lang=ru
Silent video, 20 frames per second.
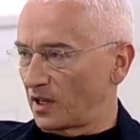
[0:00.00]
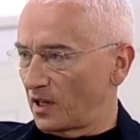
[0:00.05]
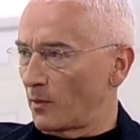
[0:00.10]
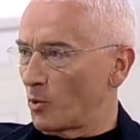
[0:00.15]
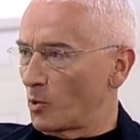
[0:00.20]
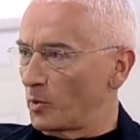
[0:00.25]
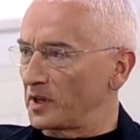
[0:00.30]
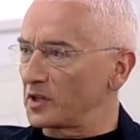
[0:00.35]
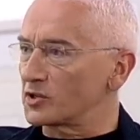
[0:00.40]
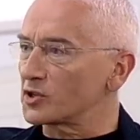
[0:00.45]

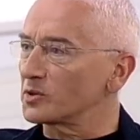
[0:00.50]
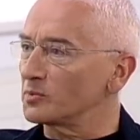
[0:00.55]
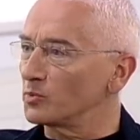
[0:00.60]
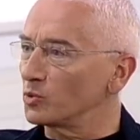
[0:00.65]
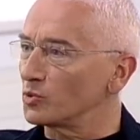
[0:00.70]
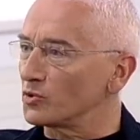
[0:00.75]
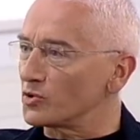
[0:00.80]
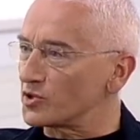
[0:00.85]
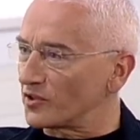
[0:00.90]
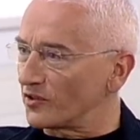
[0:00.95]
кому принадлежит
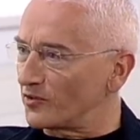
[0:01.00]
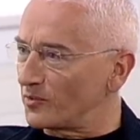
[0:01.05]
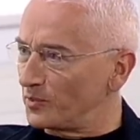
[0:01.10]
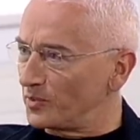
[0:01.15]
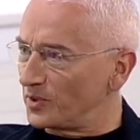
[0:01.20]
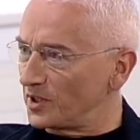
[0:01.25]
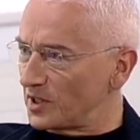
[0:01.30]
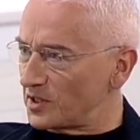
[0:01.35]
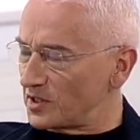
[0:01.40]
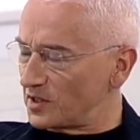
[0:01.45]
будущее в
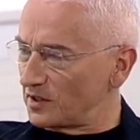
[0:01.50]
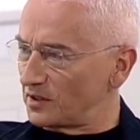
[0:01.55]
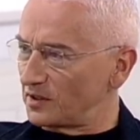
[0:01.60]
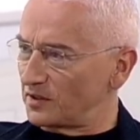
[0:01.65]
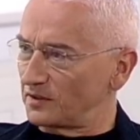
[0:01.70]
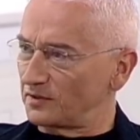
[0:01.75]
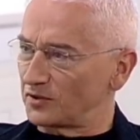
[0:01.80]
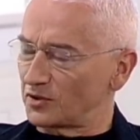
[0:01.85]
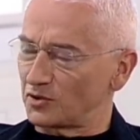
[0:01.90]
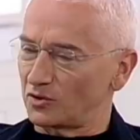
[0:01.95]
пьесе
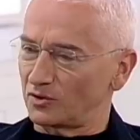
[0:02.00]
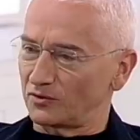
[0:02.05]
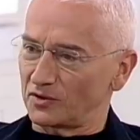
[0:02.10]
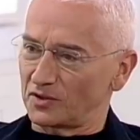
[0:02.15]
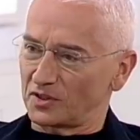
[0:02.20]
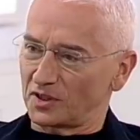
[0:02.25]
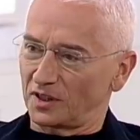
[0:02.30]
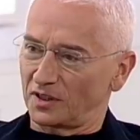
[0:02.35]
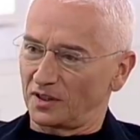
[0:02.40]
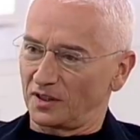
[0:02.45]
«Вишневый
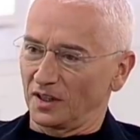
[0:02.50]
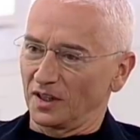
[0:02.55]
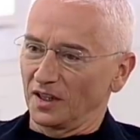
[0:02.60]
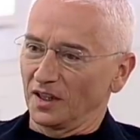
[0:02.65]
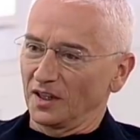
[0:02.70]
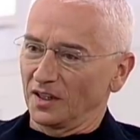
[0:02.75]
сад».